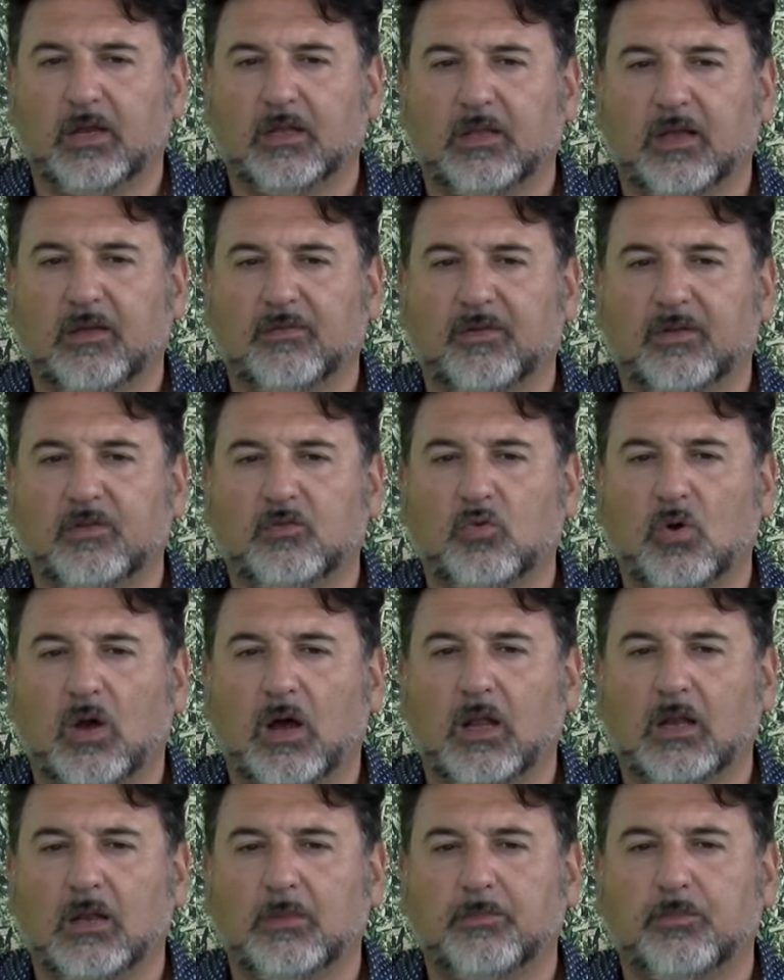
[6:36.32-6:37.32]
e da
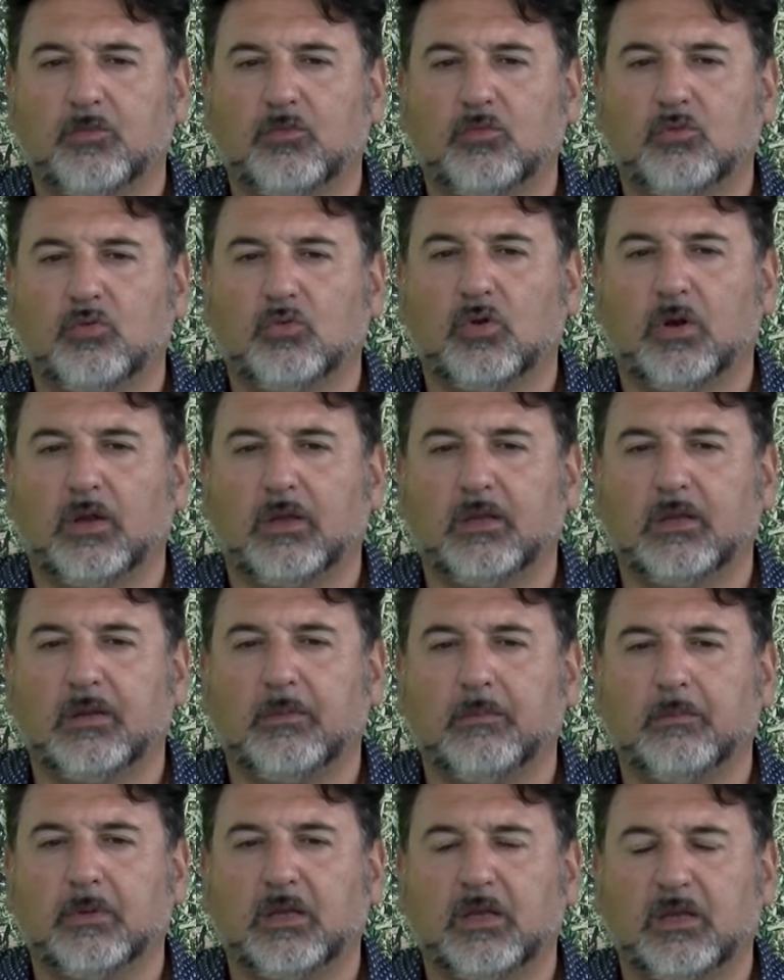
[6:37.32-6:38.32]
eventuali punture
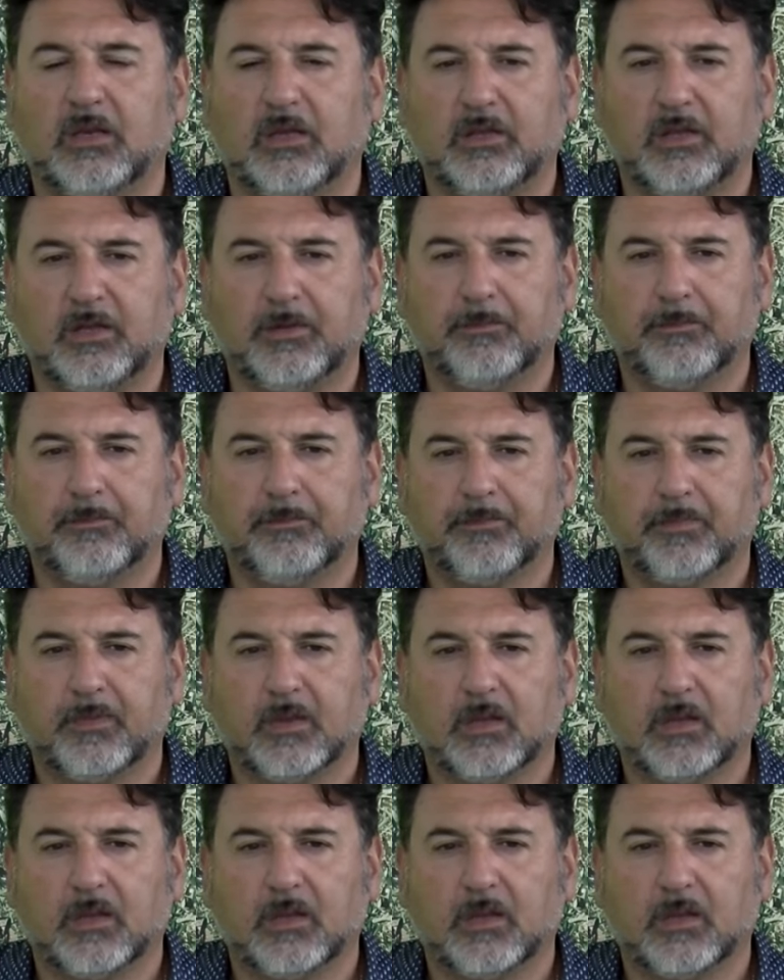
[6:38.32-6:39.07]
di miridi.